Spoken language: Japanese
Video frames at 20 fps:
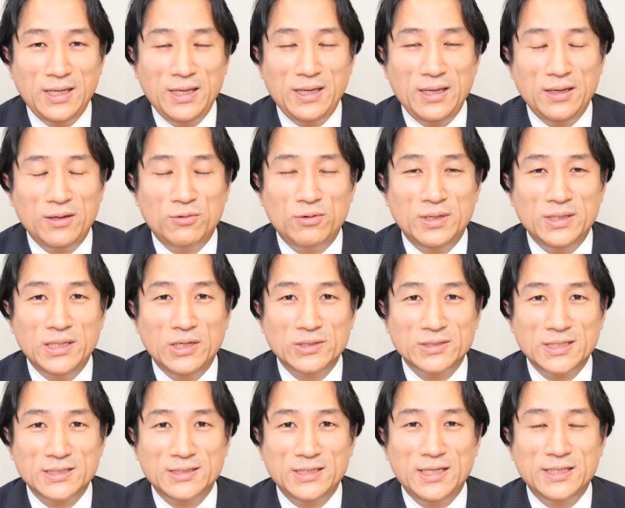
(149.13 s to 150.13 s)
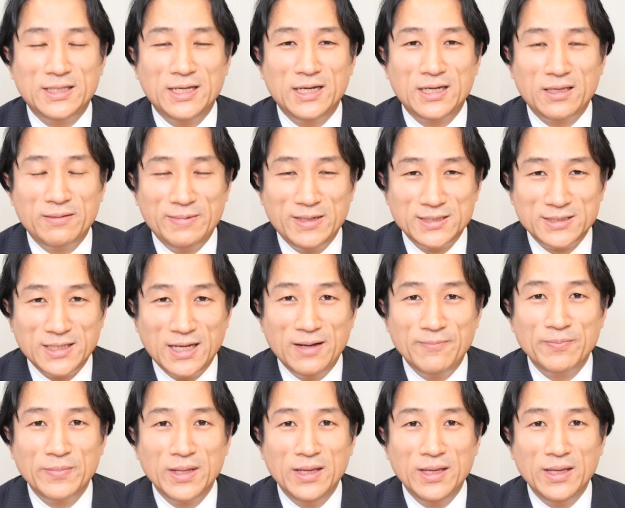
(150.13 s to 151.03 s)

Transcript: えご案内をさせていただきました。